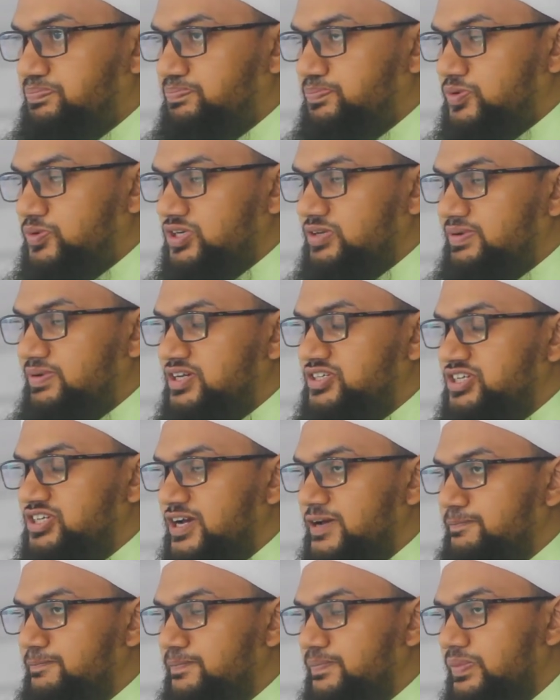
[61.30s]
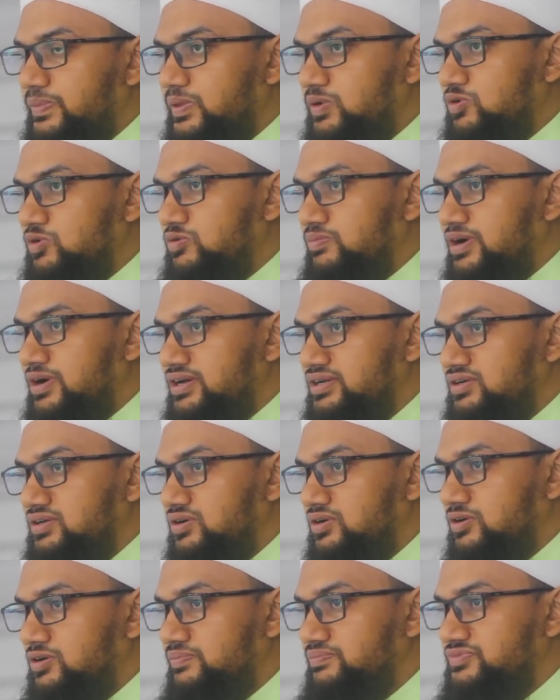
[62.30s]
পরিভাষায় কোরবানি
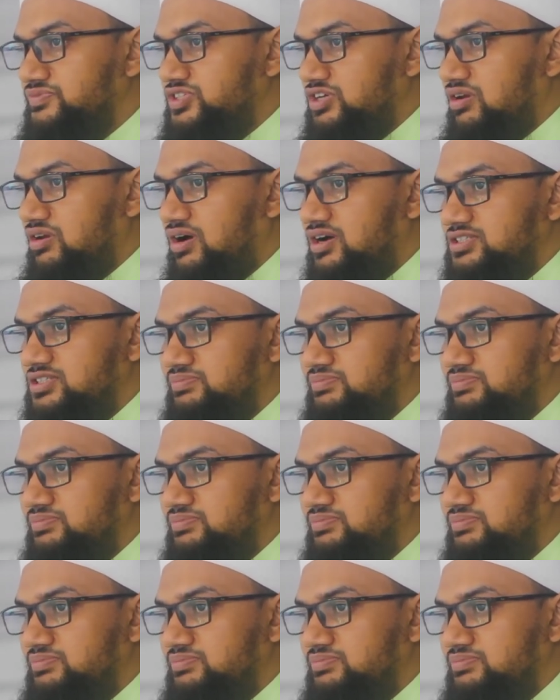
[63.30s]
হলো জিলহজ